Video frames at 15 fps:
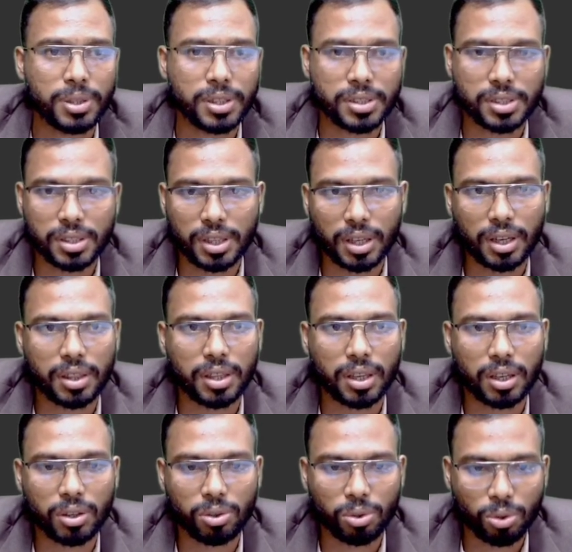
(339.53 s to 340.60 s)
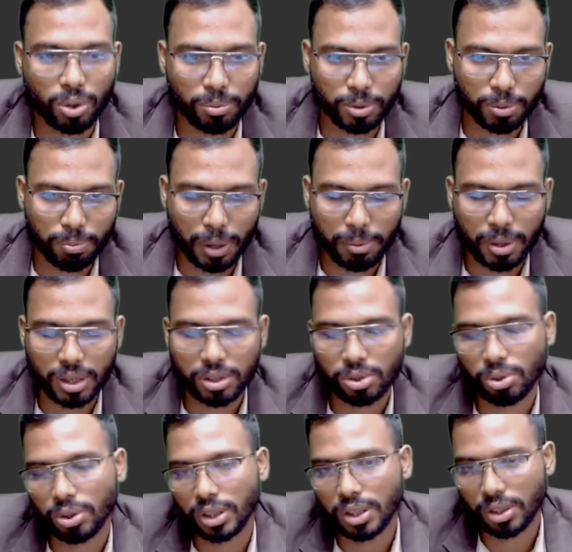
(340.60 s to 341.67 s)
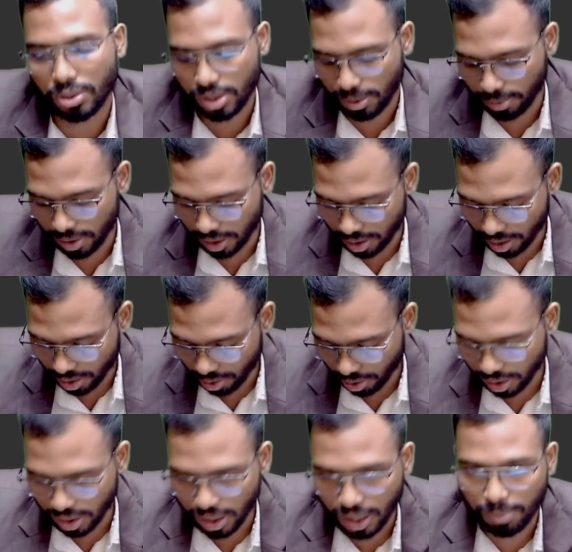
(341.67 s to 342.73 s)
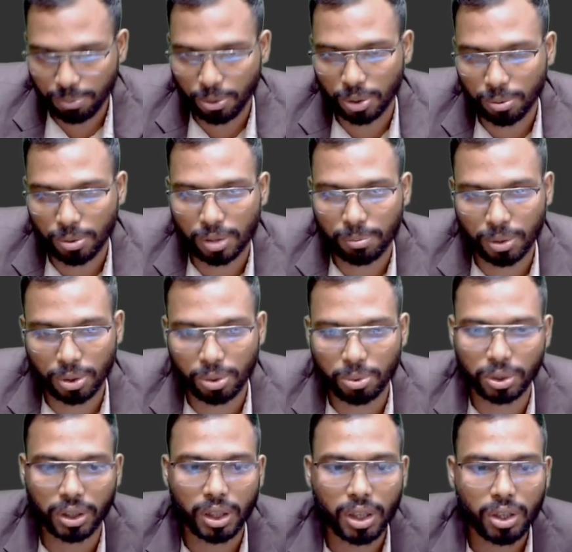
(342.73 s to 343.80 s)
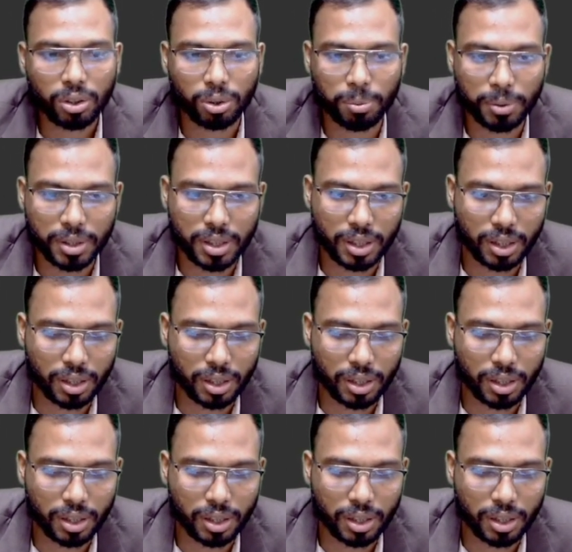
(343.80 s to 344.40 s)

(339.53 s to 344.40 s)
নিশ্চিত এখান থেকে কিন্তু কমন পাবা সো এটা হচ্ছে আমাদের দ্বিতীয় অধ্যায়ের পর্ব নম্বর দুই তোমাদেরকে